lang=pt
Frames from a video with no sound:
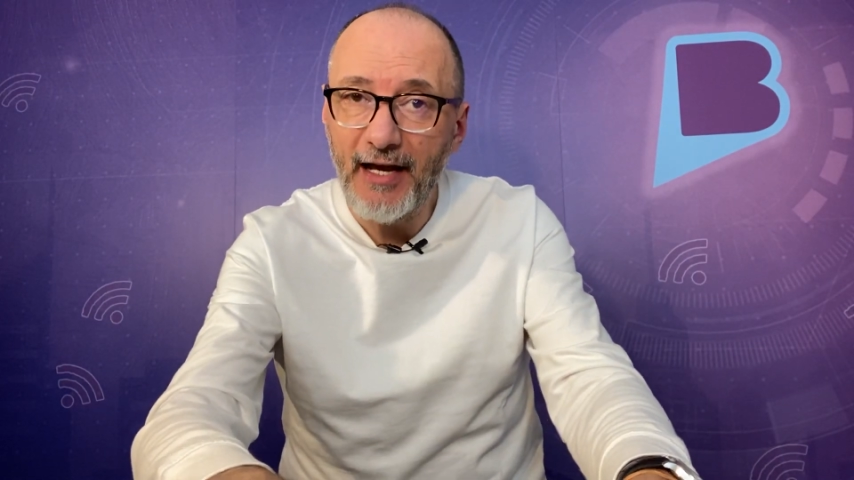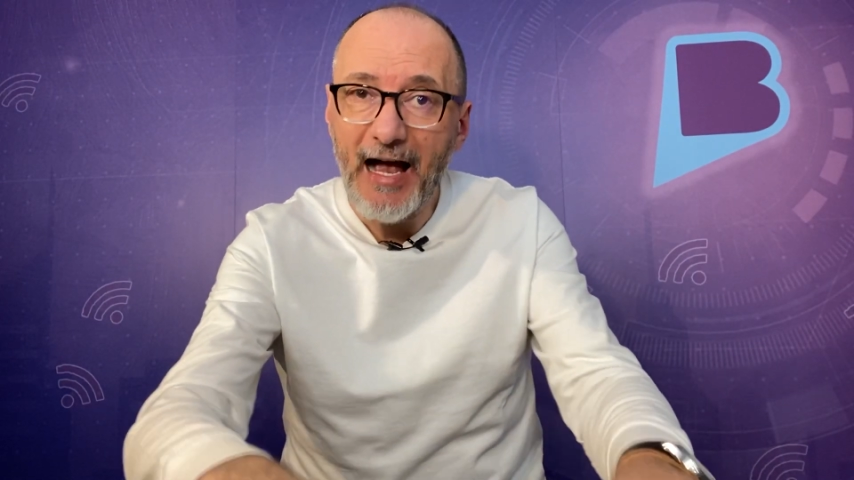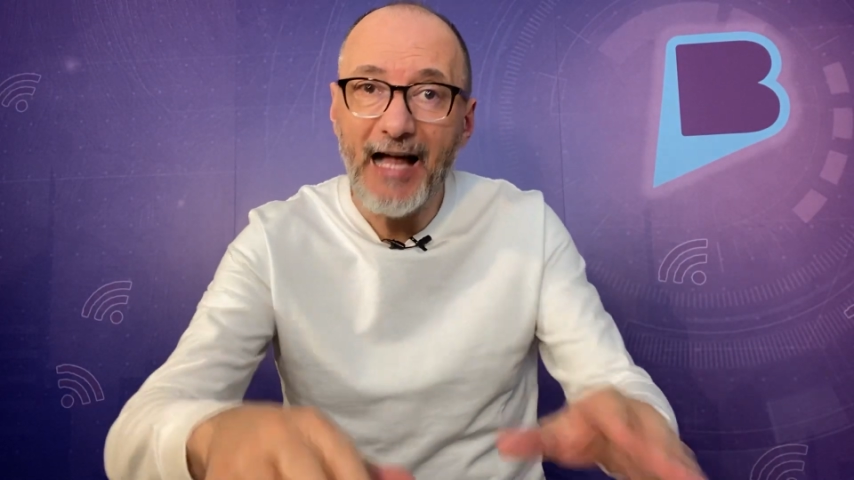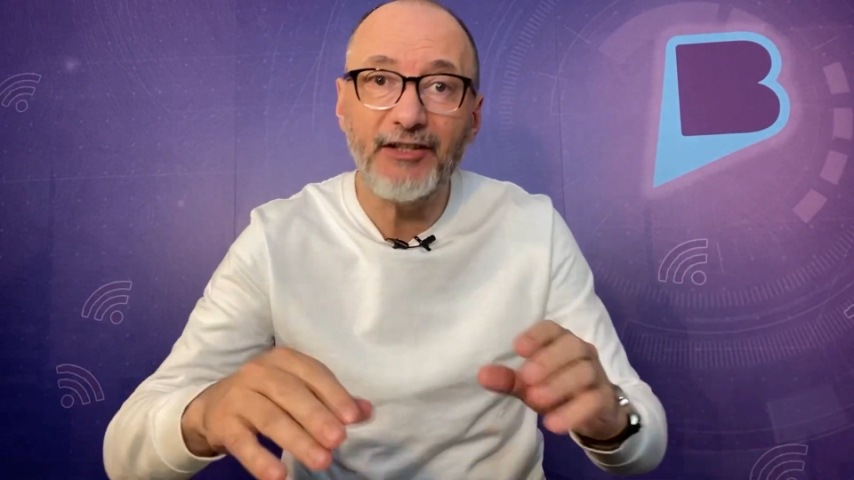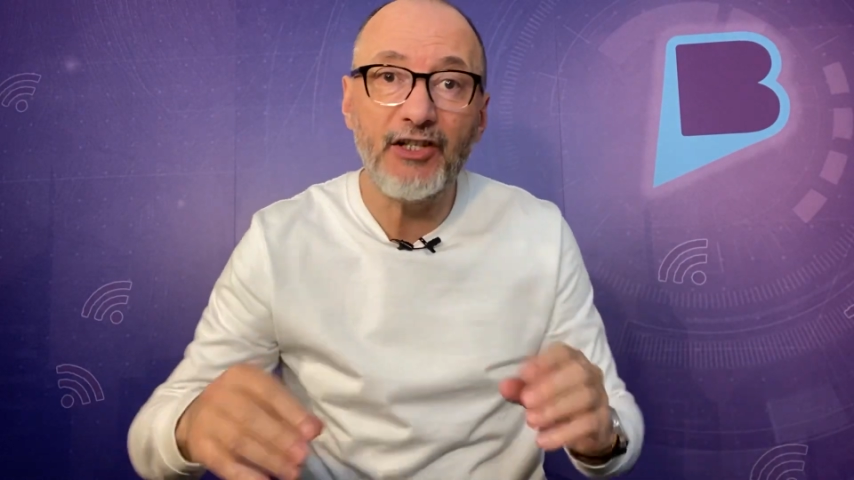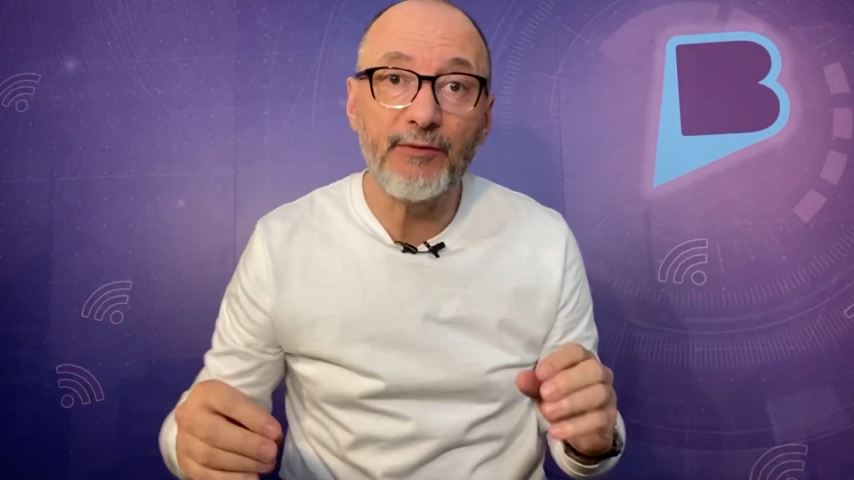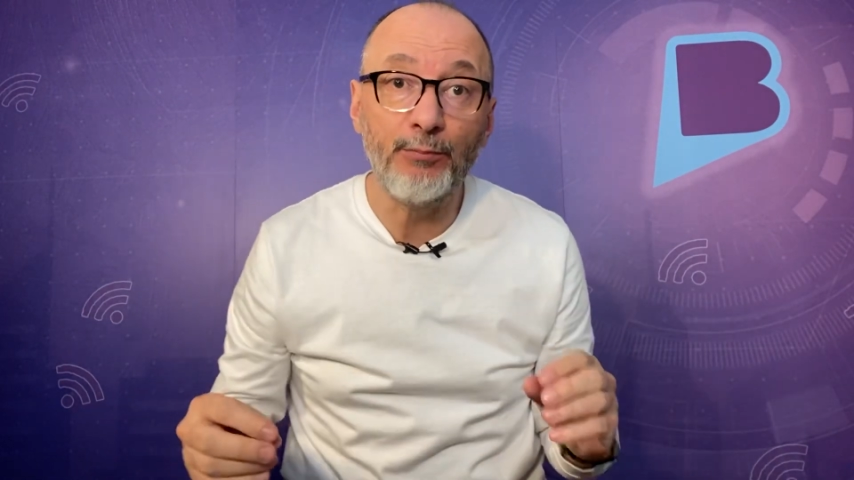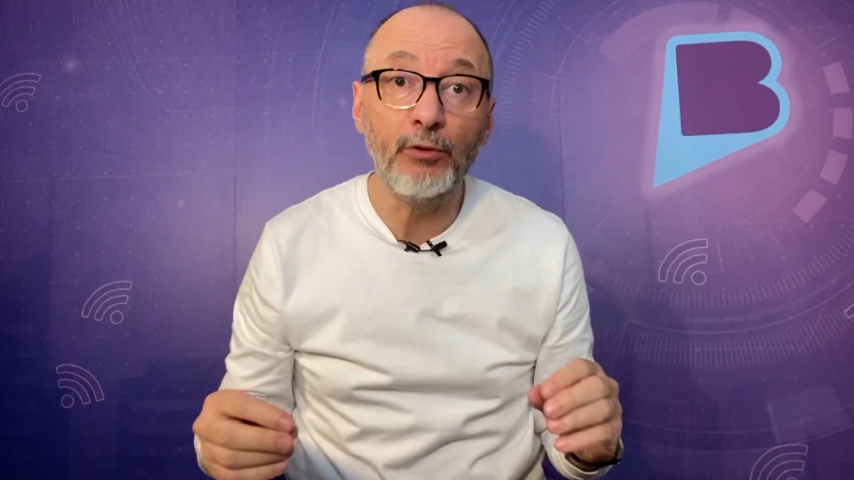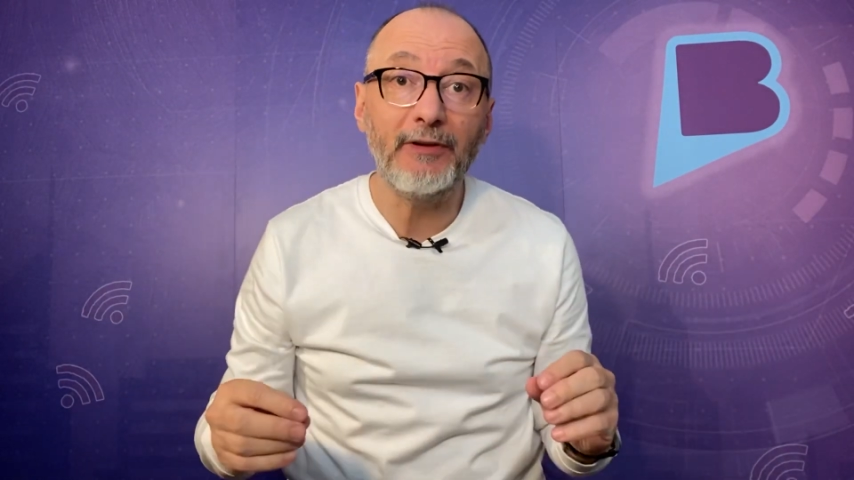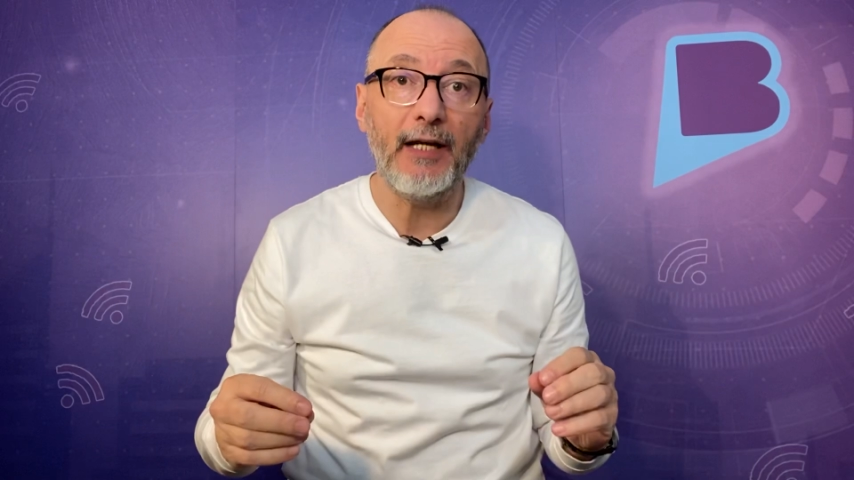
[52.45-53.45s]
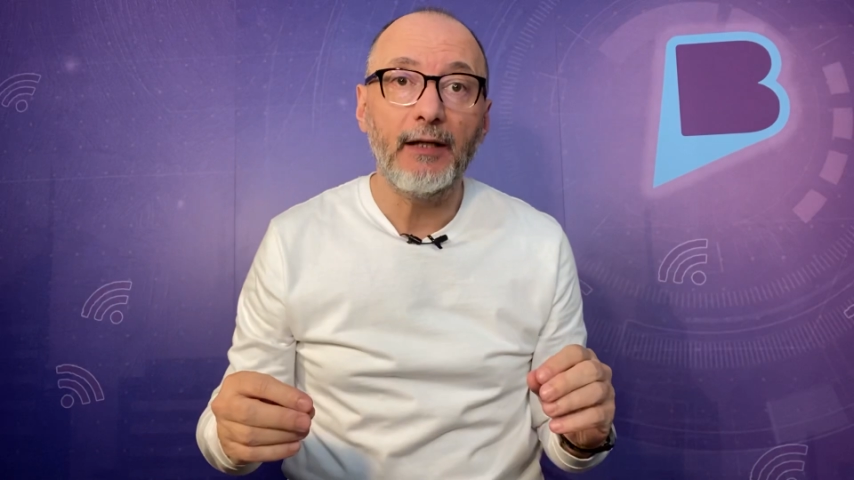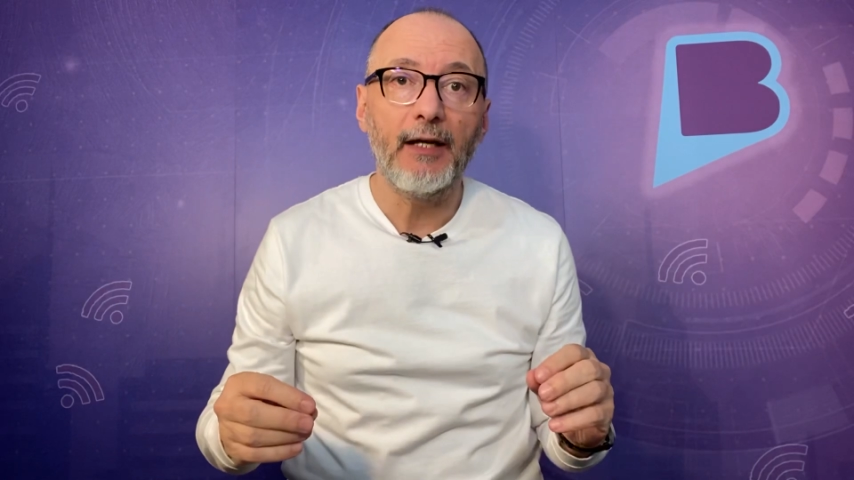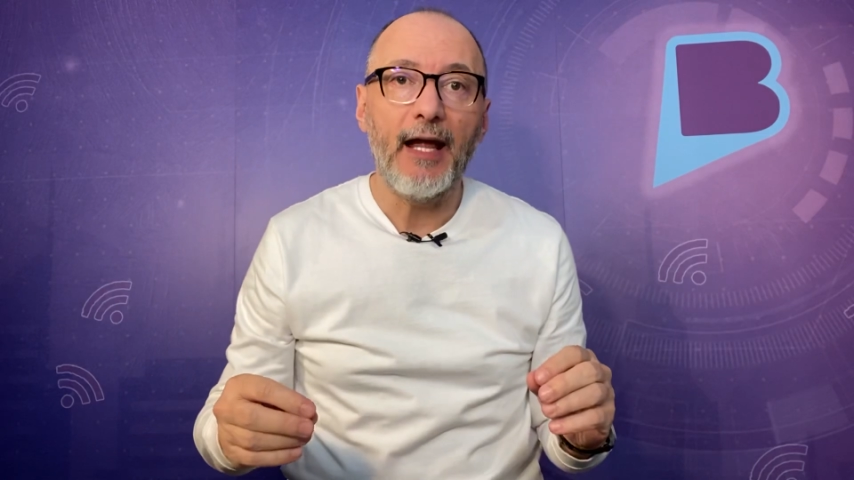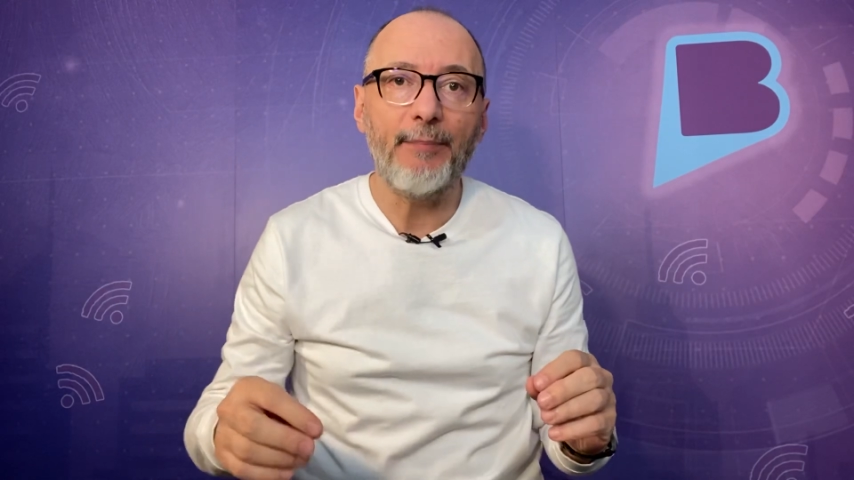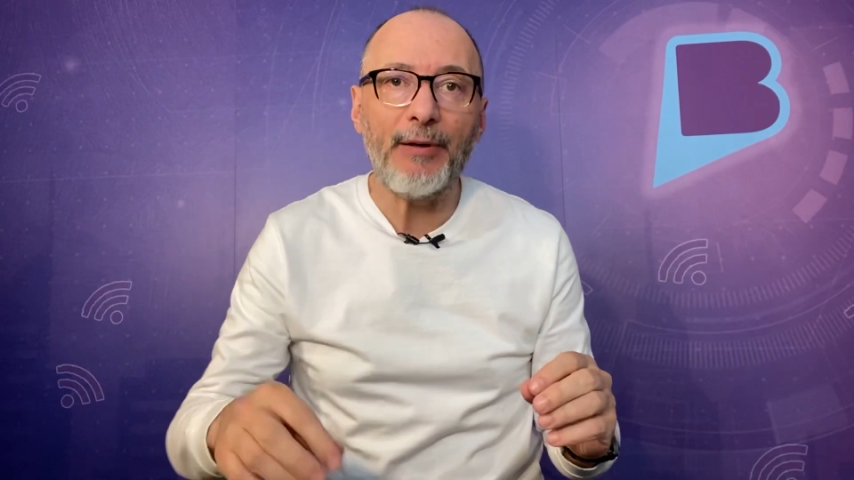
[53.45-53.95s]
a disputa
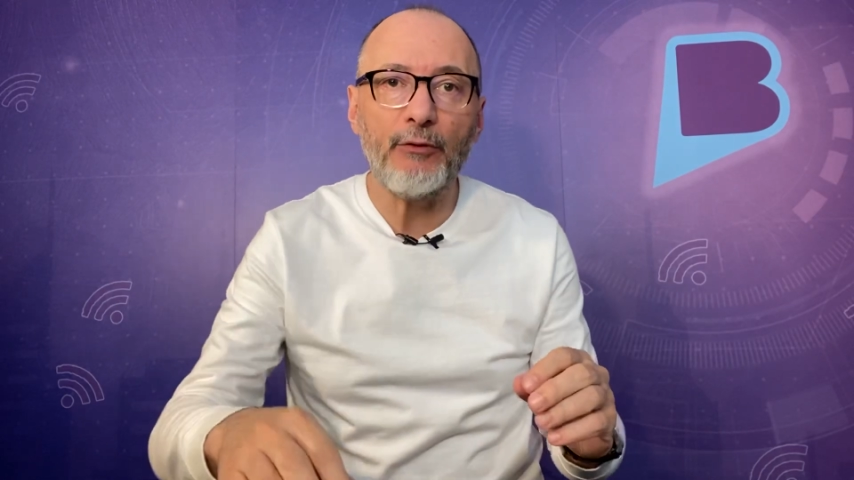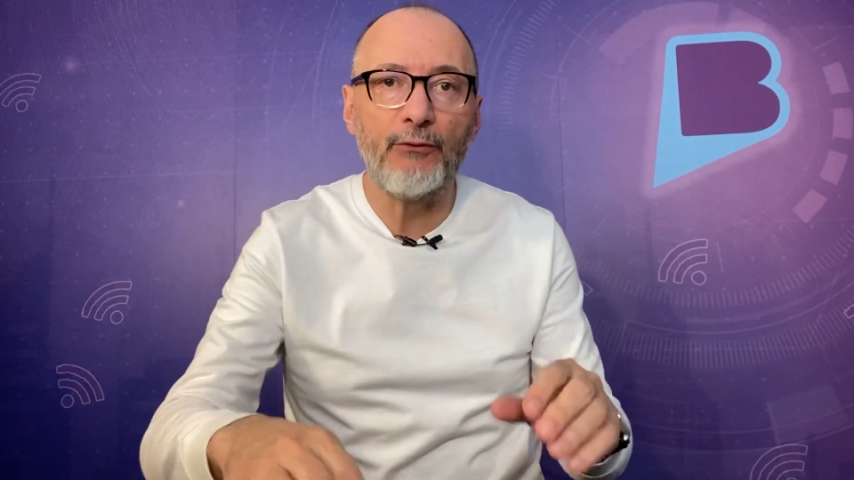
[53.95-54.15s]
é pelo